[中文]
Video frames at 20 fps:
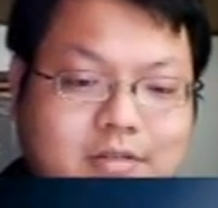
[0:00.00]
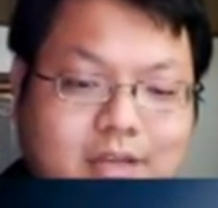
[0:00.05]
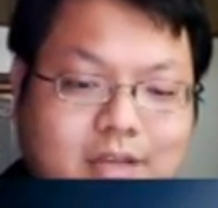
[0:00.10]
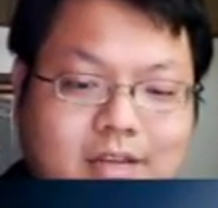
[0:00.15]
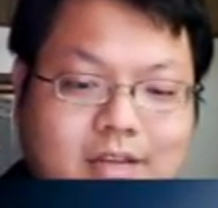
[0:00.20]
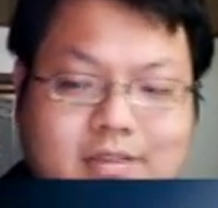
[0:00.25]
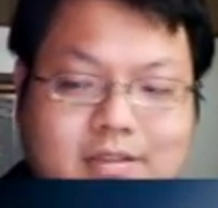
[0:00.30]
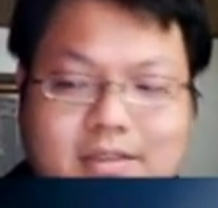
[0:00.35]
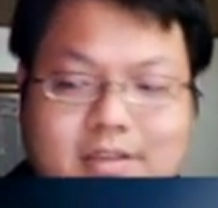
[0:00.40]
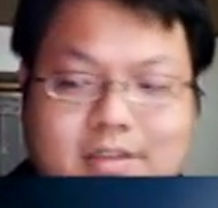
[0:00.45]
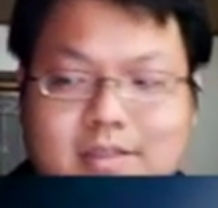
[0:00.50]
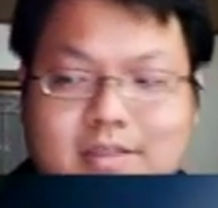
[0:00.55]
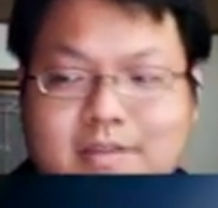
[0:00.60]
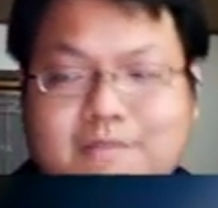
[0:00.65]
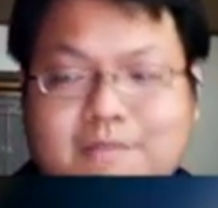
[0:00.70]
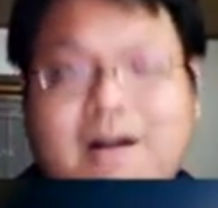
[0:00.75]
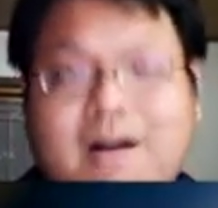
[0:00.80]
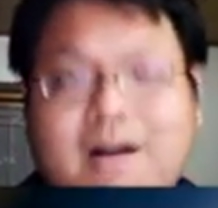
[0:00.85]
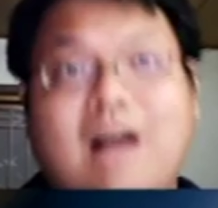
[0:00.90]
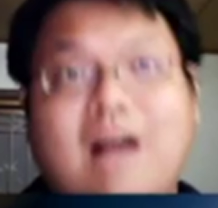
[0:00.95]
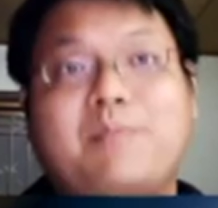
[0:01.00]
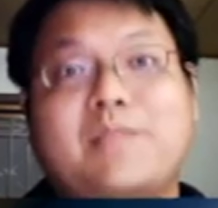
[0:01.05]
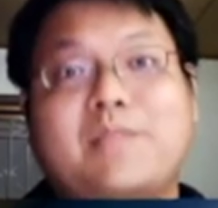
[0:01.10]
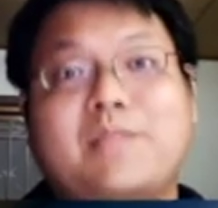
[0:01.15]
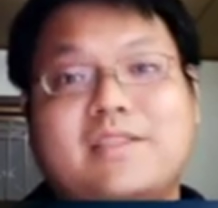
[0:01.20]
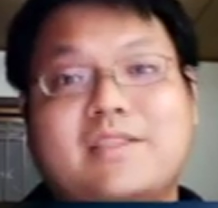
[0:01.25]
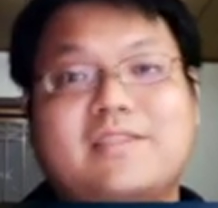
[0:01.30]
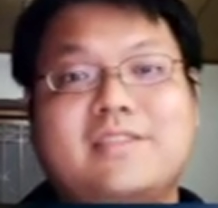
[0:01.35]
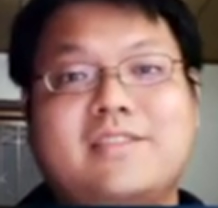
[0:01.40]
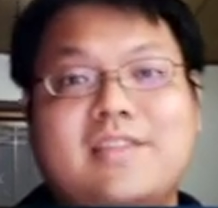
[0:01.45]
当这个发
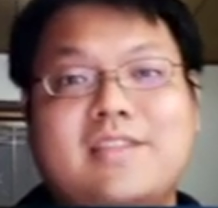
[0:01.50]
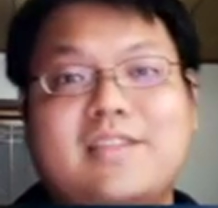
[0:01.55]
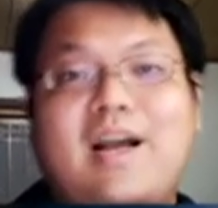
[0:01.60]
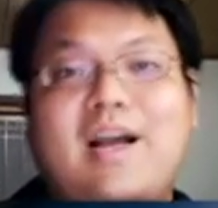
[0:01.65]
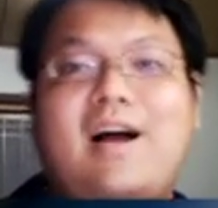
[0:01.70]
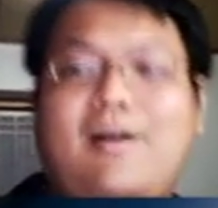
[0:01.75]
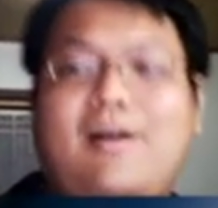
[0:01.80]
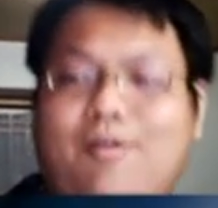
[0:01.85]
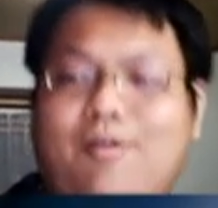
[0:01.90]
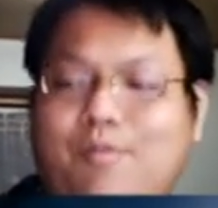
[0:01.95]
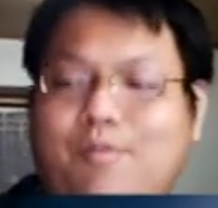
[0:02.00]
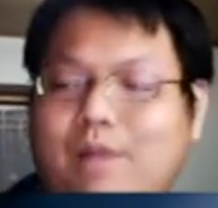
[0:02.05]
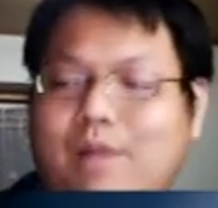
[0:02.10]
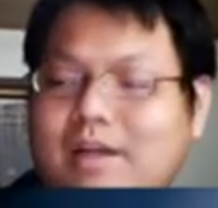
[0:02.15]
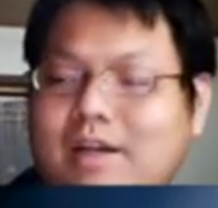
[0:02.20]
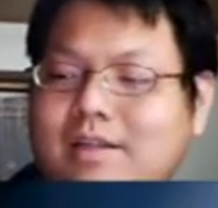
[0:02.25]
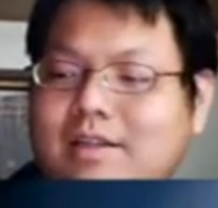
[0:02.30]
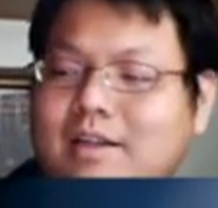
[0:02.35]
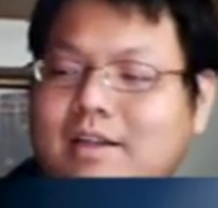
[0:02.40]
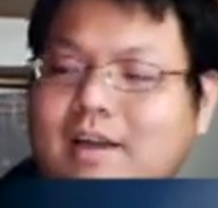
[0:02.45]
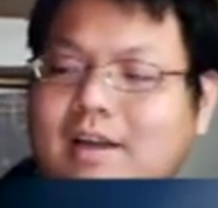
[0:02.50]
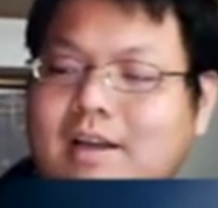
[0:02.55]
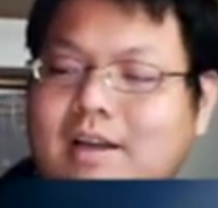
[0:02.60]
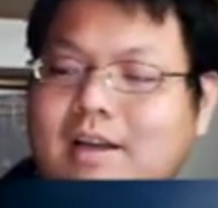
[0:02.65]
明家哈，我们来。